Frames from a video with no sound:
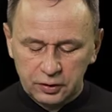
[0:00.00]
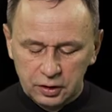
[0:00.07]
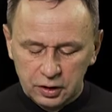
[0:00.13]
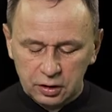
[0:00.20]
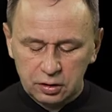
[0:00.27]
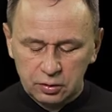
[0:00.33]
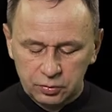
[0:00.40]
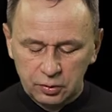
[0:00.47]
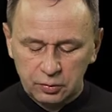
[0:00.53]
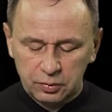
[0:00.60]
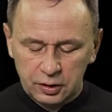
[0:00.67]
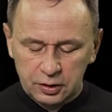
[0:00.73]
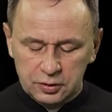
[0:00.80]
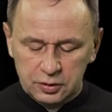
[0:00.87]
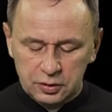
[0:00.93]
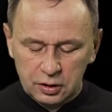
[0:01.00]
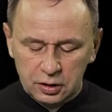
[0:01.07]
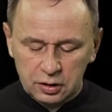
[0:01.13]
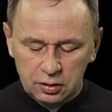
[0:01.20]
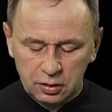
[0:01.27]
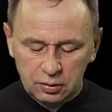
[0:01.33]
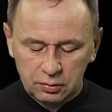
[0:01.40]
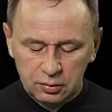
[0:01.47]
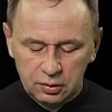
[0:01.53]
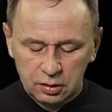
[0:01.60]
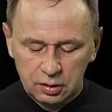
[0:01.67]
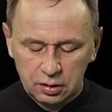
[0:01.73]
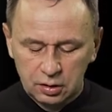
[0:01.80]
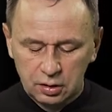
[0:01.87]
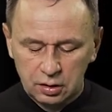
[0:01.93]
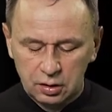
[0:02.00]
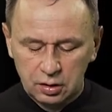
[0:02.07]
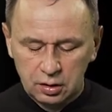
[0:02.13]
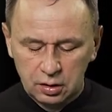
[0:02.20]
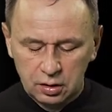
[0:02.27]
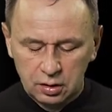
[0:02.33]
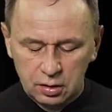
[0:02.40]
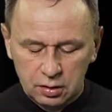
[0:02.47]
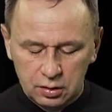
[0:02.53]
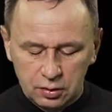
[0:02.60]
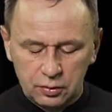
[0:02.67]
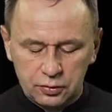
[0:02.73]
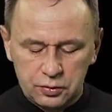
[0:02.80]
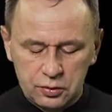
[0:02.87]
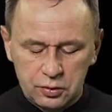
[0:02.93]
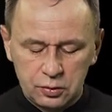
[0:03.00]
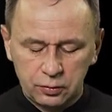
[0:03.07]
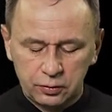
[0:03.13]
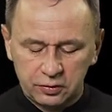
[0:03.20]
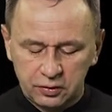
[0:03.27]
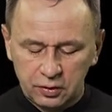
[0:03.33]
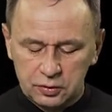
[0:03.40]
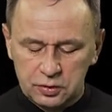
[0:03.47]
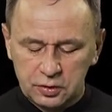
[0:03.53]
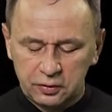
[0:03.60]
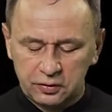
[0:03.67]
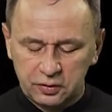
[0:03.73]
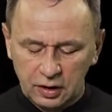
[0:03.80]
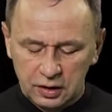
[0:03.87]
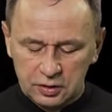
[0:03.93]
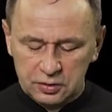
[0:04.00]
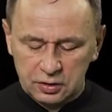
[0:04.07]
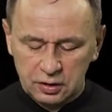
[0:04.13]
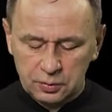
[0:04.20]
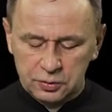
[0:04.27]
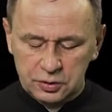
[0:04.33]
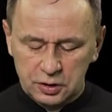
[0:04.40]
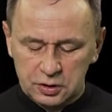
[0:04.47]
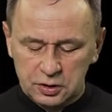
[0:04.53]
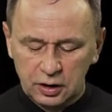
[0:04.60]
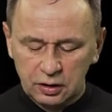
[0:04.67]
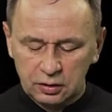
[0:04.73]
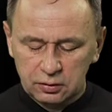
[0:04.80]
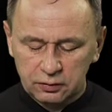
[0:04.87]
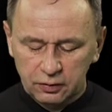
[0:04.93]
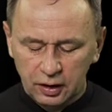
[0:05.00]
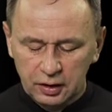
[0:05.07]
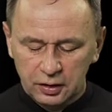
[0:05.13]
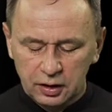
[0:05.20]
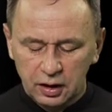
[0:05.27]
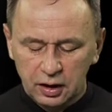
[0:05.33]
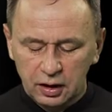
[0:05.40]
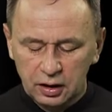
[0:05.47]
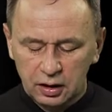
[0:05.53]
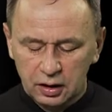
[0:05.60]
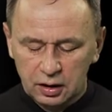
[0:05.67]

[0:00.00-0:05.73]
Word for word: i jego poplecznikom. Kościół znosi straszne prześladowania,